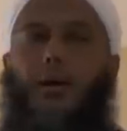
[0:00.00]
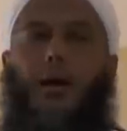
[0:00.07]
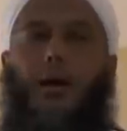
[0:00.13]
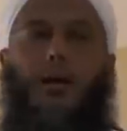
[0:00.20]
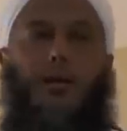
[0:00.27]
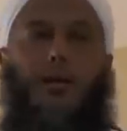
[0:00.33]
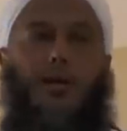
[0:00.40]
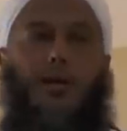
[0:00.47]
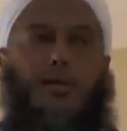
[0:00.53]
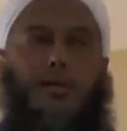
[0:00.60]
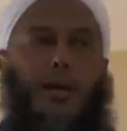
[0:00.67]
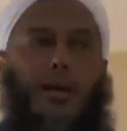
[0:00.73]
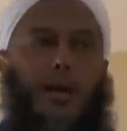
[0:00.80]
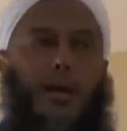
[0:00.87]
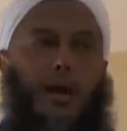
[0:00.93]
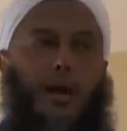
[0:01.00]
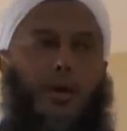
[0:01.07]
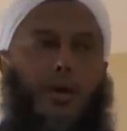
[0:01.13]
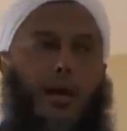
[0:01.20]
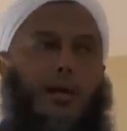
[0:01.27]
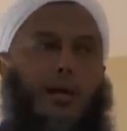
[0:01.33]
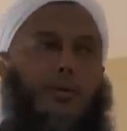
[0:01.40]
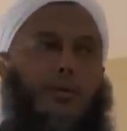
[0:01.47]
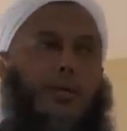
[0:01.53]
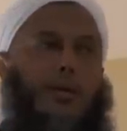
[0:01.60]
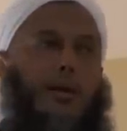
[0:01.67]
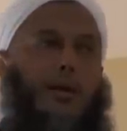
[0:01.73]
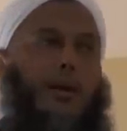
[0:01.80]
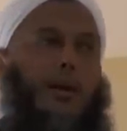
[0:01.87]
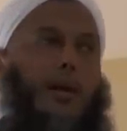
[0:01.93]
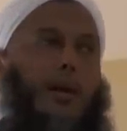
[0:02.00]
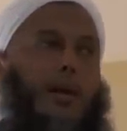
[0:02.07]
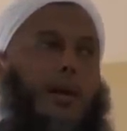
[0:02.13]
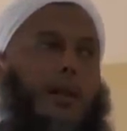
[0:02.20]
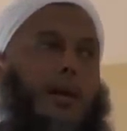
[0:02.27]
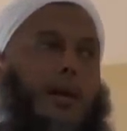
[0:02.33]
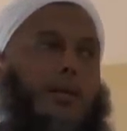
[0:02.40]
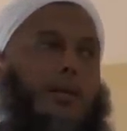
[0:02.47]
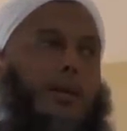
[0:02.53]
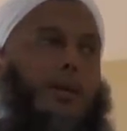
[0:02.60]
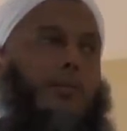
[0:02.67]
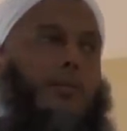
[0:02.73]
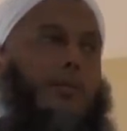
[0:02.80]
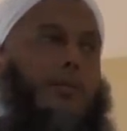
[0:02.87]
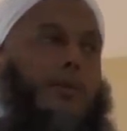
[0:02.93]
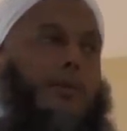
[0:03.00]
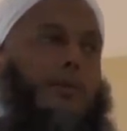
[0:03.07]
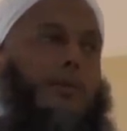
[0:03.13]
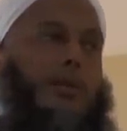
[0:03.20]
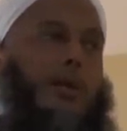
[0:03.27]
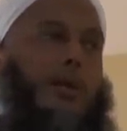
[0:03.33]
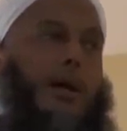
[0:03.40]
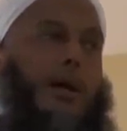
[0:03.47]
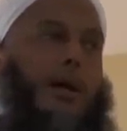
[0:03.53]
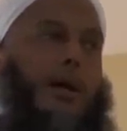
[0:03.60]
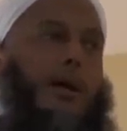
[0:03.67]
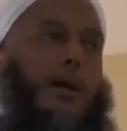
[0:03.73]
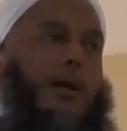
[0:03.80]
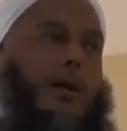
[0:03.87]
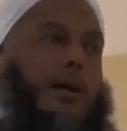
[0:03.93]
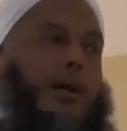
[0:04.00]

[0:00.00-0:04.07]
أن النبي صلى الله عليه وسلم كان ذات يوم في بيتها